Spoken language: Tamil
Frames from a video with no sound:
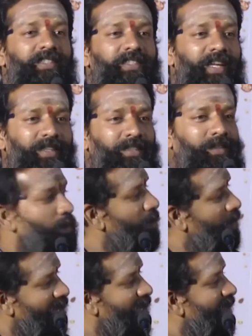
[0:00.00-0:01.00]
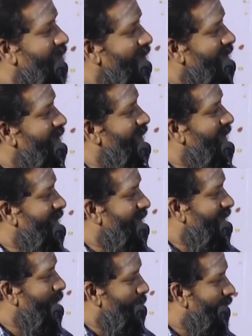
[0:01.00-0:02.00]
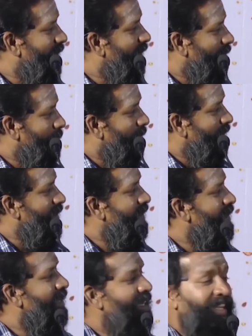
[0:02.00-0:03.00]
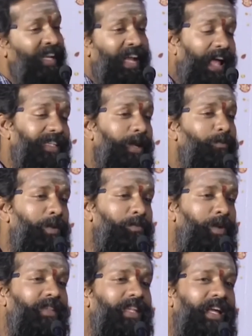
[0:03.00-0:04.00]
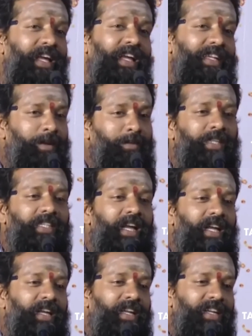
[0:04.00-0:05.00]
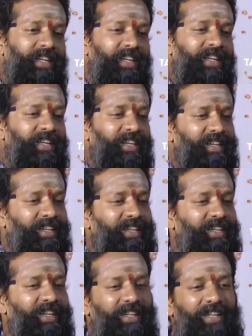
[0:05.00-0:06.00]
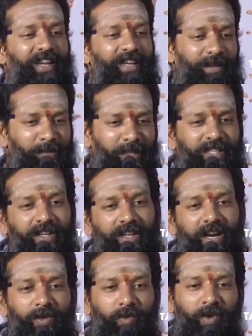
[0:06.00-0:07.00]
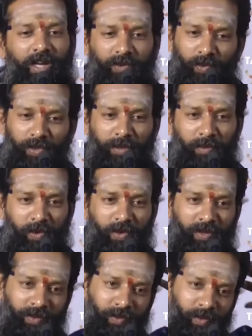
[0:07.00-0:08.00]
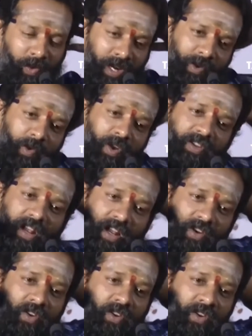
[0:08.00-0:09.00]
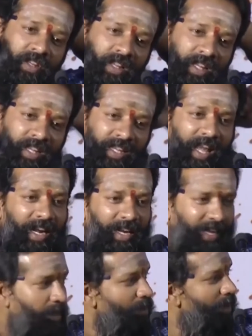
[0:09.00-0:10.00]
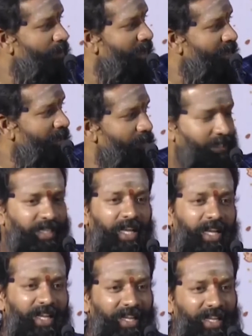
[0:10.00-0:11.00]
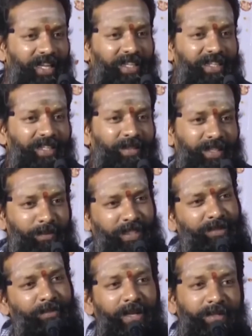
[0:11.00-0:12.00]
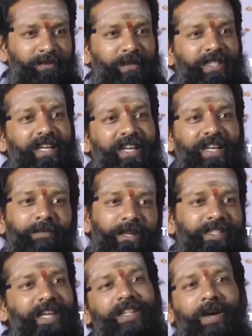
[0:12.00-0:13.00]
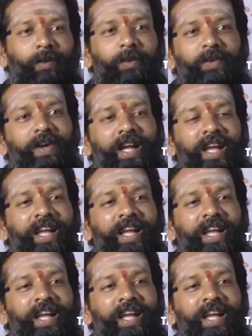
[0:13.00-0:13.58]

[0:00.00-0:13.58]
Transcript: சார் ரொம்ப நன்றி சார் நீங்கள் எங்கள் படத்தில் ஒர்க் பண்ணது அதுக்கப்புறம் பார்த்தா என் மச்சான் என் மச்சான நானும் ஒன்றா ஸ்கூலுக்கு போனோம் ஒன்றா கோலி விளாட்னோம் யாருன்னா எம்எஸ் பாஸ்கர் மச்சான் எம்எஸ் பாஸ்கர் மச்சானா நான் மச்சான் தான் கூப்பிடுவேன்